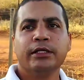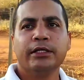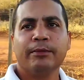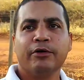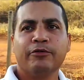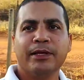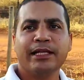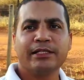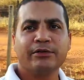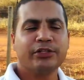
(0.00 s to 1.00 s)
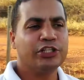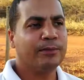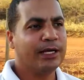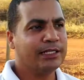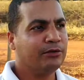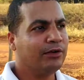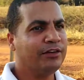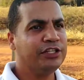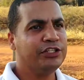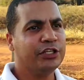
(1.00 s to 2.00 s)
E a movimentação que tinha mais era é uma
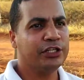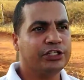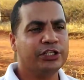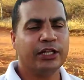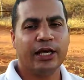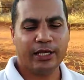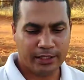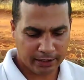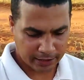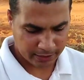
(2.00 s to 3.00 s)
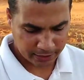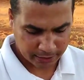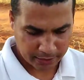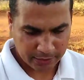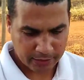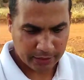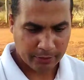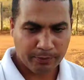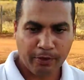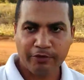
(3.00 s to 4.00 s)
vendinha que tinha lá que
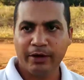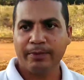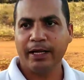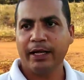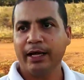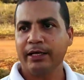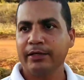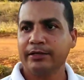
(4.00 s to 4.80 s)
o povo ia para lá.